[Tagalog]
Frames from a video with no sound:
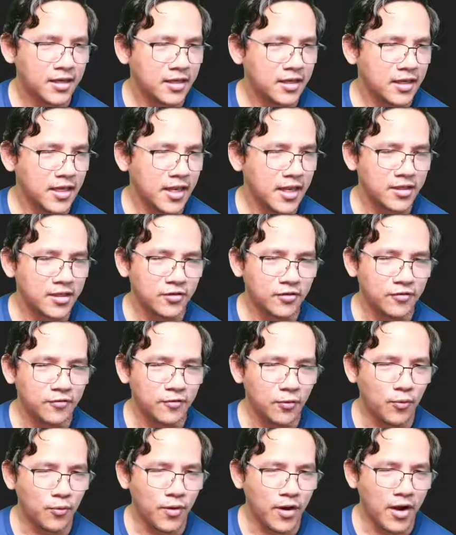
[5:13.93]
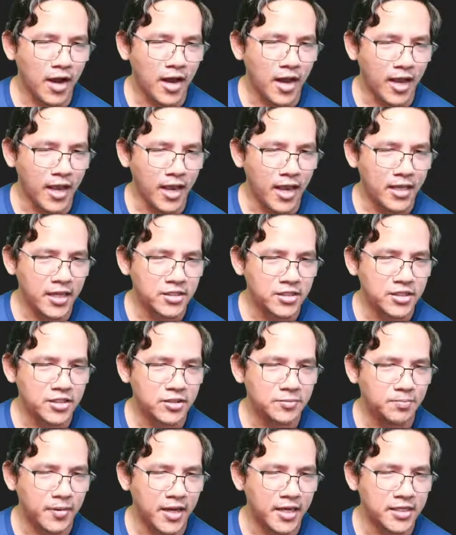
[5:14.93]
Ilan to? Uh, H
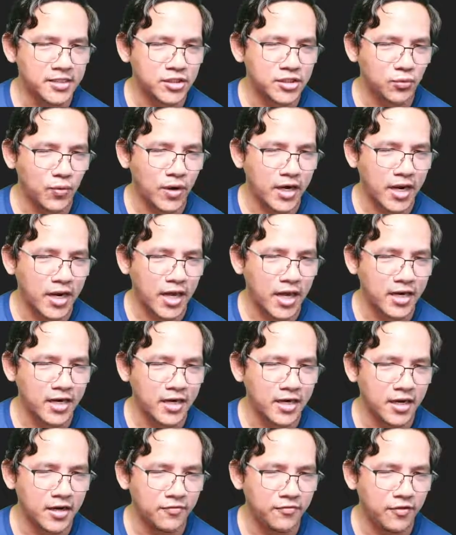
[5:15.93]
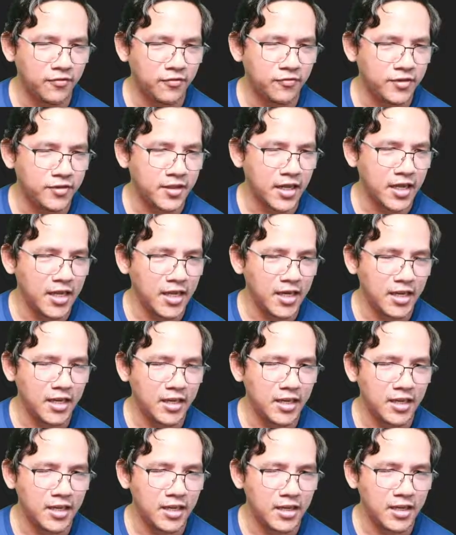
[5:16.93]
plus
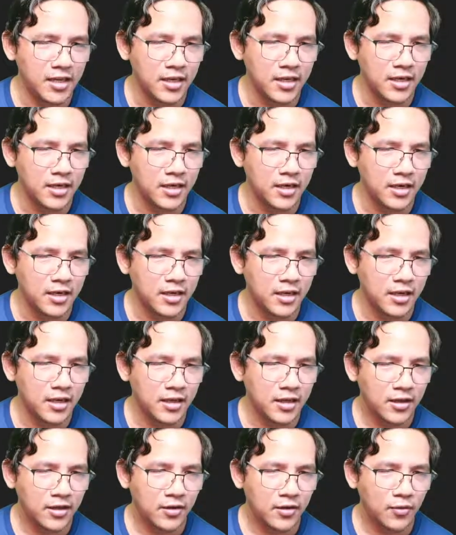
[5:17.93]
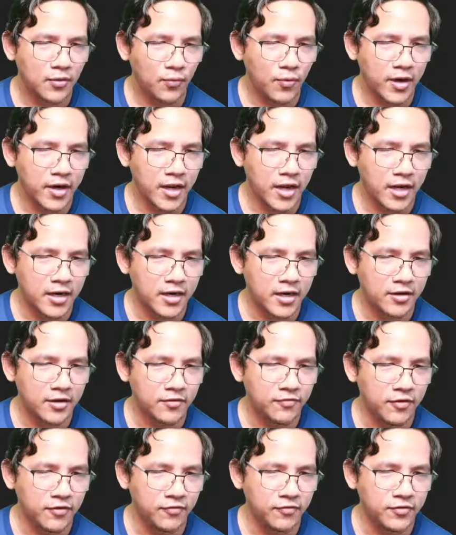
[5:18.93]
115
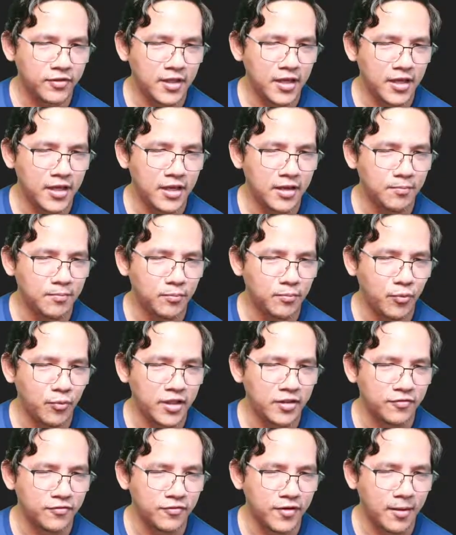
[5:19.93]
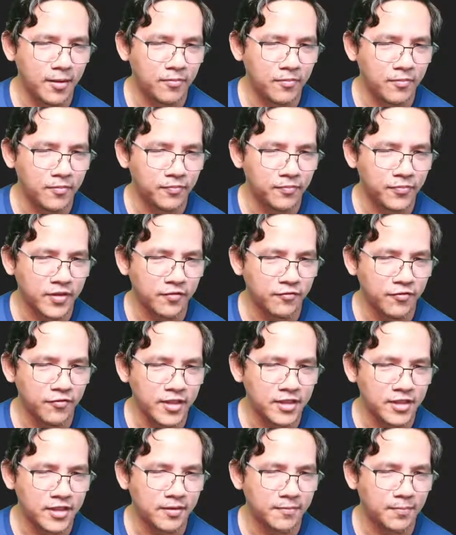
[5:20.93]
115.5 feet
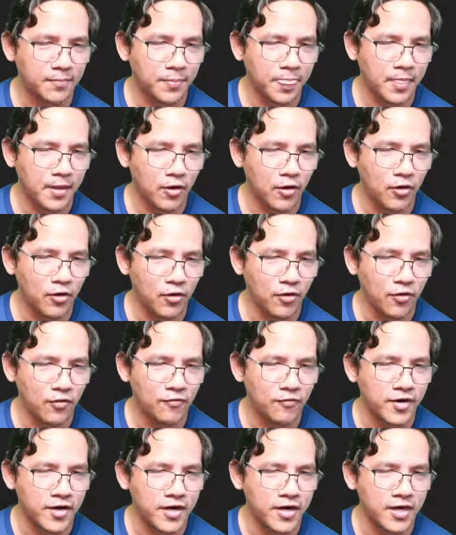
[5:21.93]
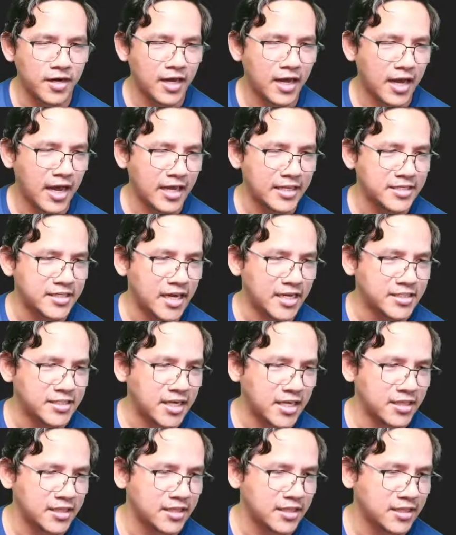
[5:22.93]
all over
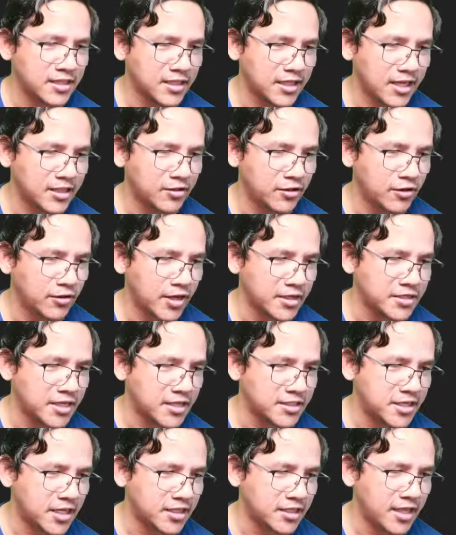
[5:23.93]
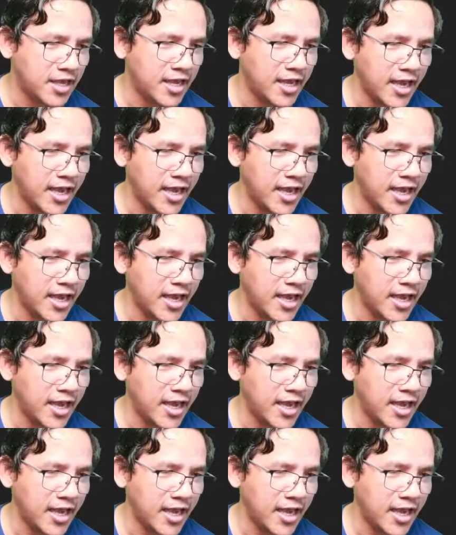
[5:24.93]
adjacent. Ito yung adjacent niya.